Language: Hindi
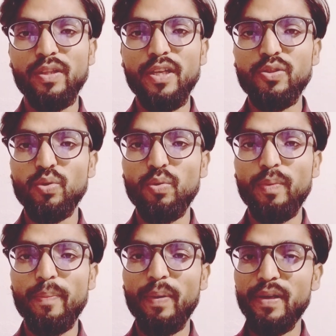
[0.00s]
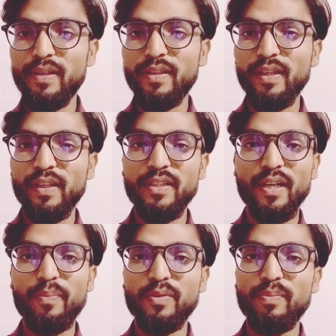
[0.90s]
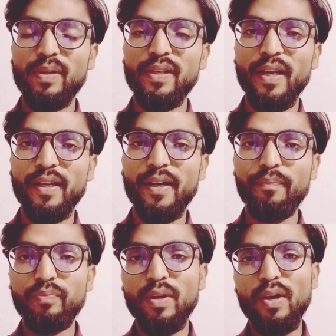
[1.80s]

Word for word: तेईस सौ रुपये पर लीटर के हिसाब से मिल जाएगा